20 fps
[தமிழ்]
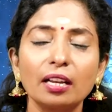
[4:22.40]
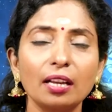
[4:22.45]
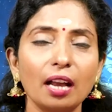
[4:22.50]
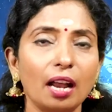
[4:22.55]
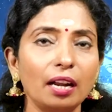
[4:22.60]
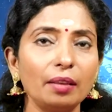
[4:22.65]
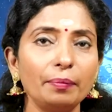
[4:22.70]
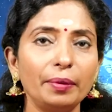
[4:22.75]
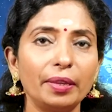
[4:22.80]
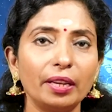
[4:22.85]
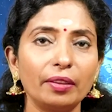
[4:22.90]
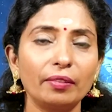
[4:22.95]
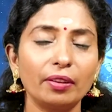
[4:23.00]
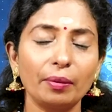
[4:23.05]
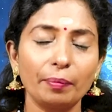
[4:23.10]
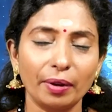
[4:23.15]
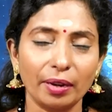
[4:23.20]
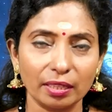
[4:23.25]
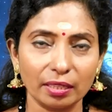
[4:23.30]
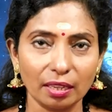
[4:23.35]
காலபைரவரை
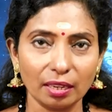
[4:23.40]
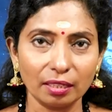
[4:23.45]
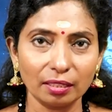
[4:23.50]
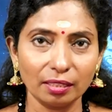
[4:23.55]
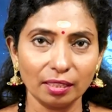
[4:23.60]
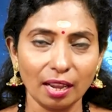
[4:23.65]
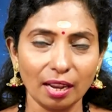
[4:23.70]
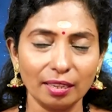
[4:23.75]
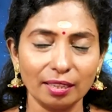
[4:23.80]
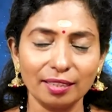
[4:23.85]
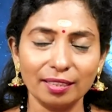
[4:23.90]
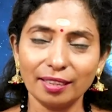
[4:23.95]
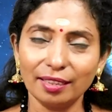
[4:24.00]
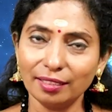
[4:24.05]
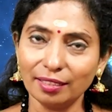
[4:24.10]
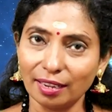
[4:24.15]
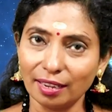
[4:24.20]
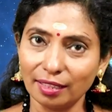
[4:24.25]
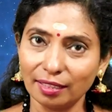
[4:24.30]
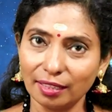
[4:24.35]
மனதார
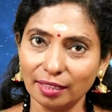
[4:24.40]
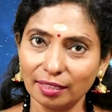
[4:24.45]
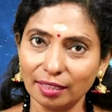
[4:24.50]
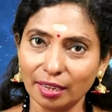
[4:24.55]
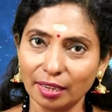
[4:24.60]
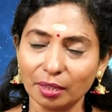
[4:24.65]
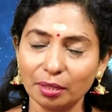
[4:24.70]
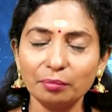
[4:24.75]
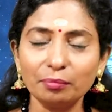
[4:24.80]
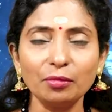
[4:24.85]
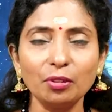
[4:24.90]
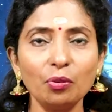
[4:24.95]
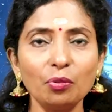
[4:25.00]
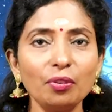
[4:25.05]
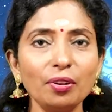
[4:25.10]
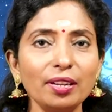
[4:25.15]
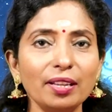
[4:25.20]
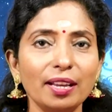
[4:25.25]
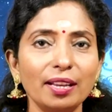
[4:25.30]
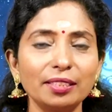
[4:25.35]
தியானியங்கள் நல்லதே நடக்கும்
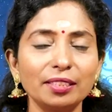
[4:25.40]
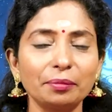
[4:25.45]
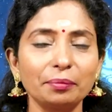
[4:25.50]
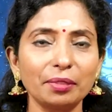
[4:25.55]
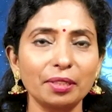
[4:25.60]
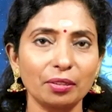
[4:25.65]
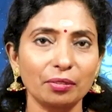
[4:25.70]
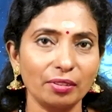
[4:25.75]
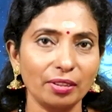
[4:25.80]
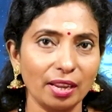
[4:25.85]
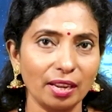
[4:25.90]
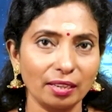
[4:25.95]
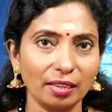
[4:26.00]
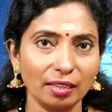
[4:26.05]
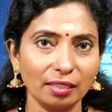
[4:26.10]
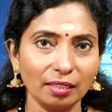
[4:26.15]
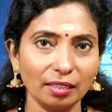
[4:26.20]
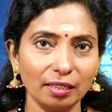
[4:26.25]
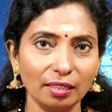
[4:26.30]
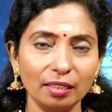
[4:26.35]
உங்களுக்கு அரிசியம் தரக்கூடிய
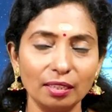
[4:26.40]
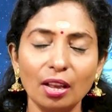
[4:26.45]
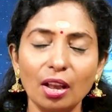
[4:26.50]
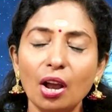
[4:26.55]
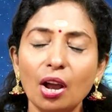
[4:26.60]
எண்கள்